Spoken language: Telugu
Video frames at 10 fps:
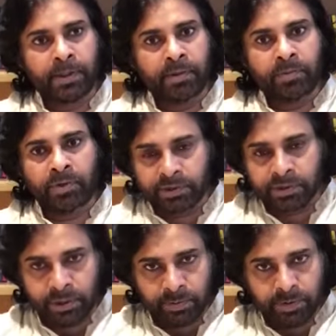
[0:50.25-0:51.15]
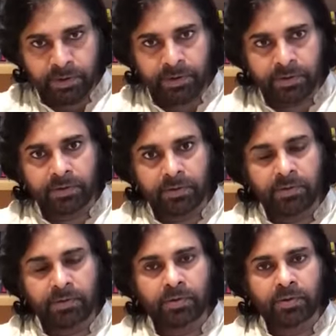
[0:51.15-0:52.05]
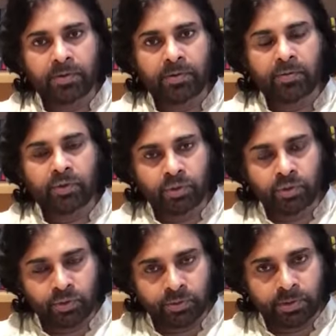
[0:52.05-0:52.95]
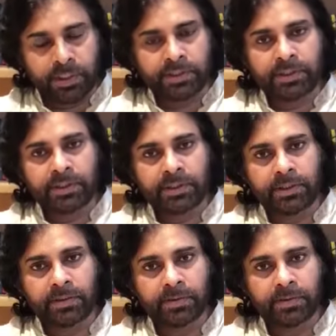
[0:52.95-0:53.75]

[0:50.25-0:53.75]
ముందుగా చనిపోయిన మృతుల కుటుంబాలందరికీ